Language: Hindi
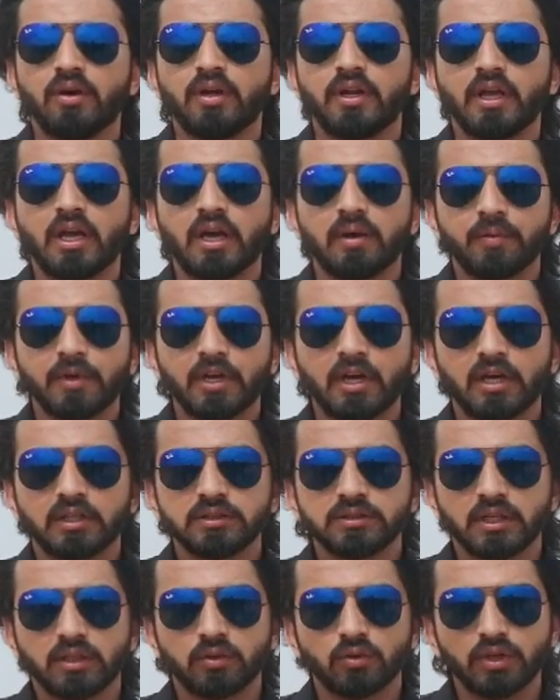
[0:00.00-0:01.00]
और यहाँ पे
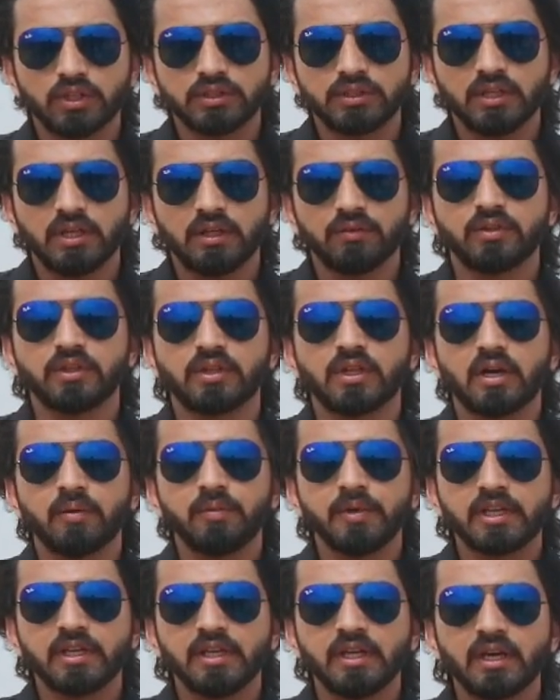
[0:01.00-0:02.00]
आज शायद कुरैशी ने अफ्ताह
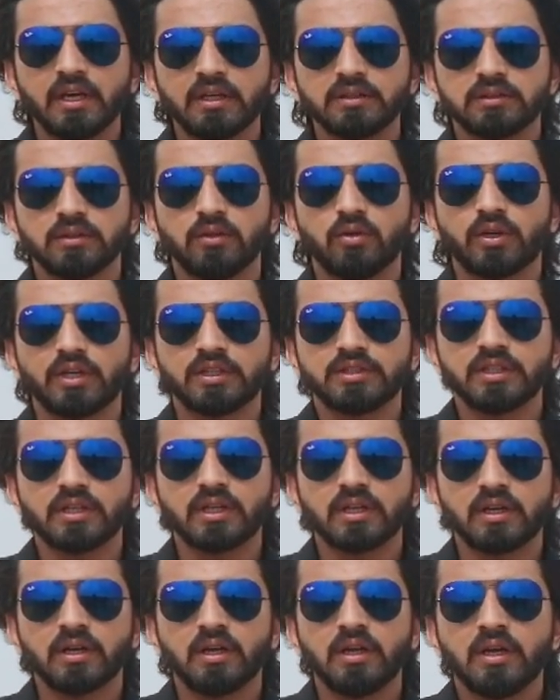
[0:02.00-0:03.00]
भी किया है इस
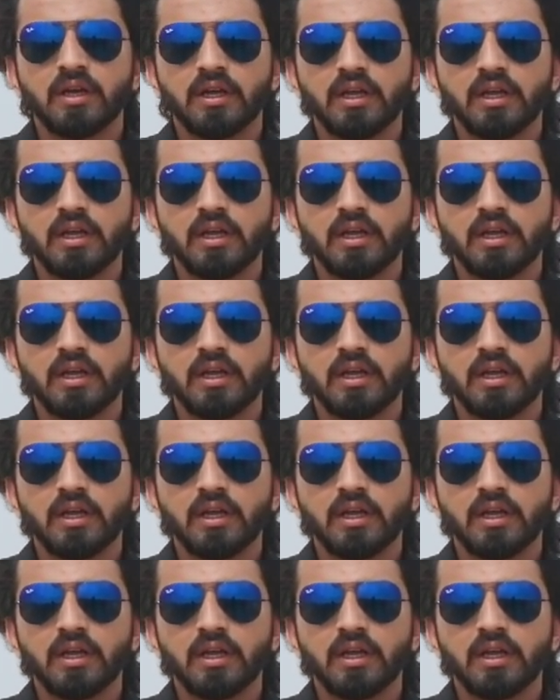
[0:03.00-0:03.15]
लोकेशन का